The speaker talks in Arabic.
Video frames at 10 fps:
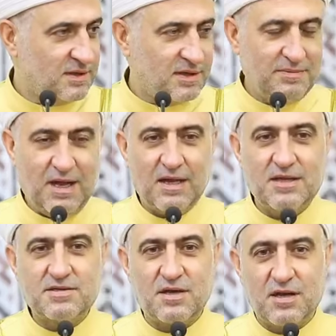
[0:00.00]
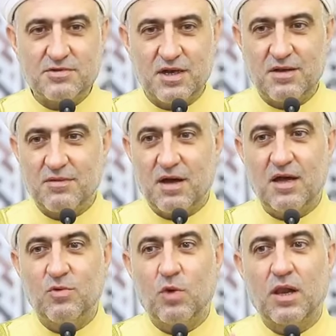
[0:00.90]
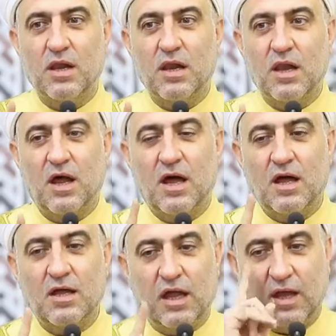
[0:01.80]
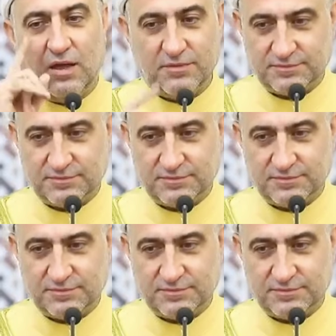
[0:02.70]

النبي عليه الصلاة والسلام قال والله